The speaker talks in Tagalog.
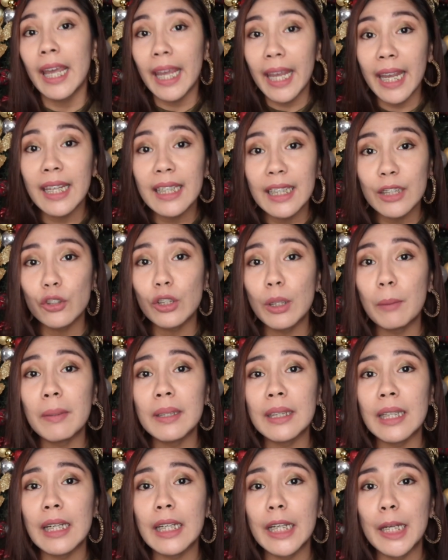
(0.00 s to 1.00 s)
And ito
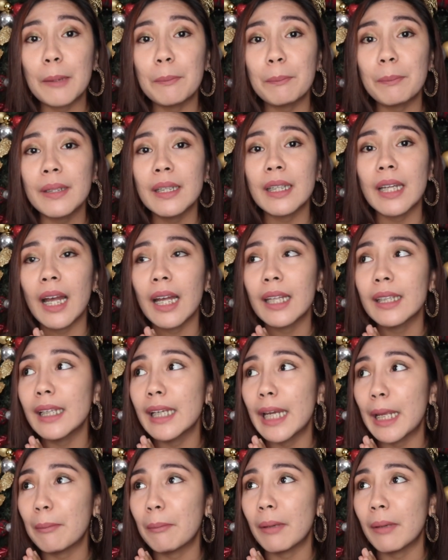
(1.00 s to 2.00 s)
naman talaga yung pinaka-dilemma